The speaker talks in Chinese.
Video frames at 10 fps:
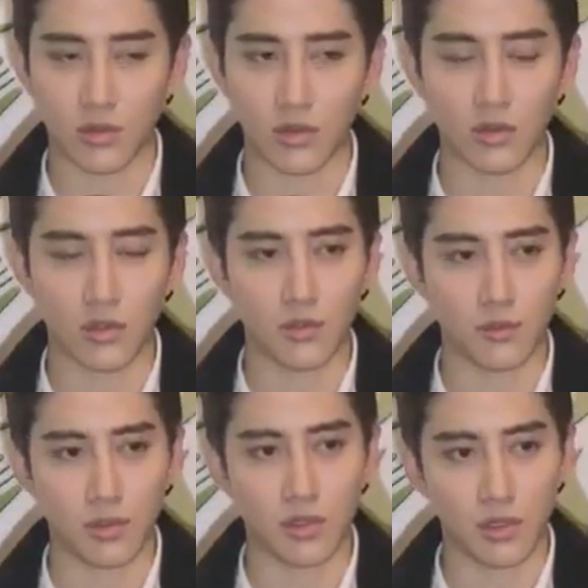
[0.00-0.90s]
我跟
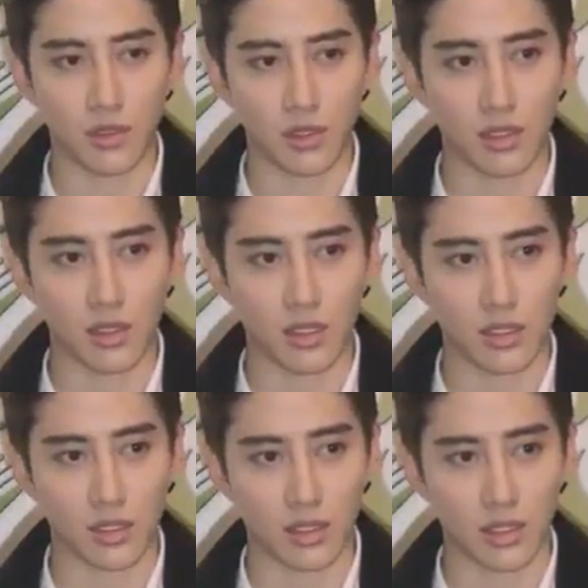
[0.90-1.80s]
朋友，就是那
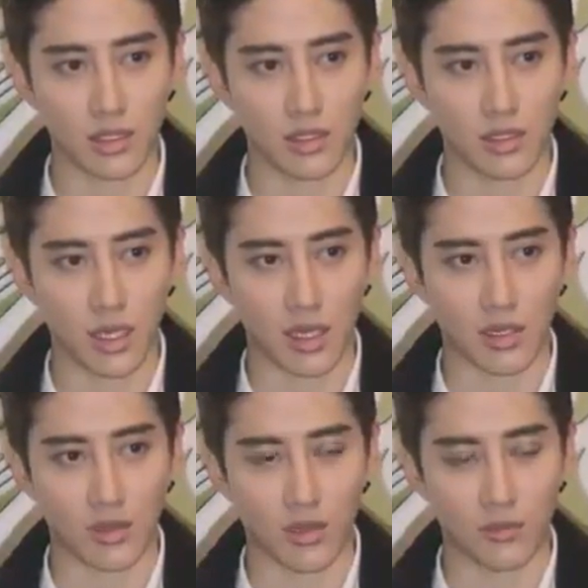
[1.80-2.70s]
之后拍
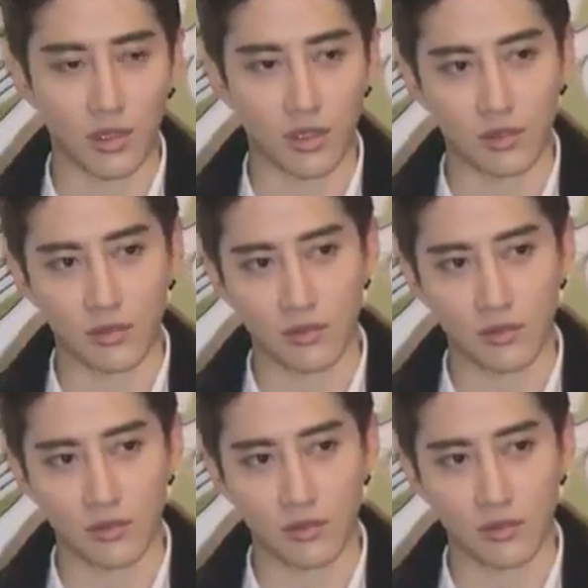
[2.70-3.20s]
完。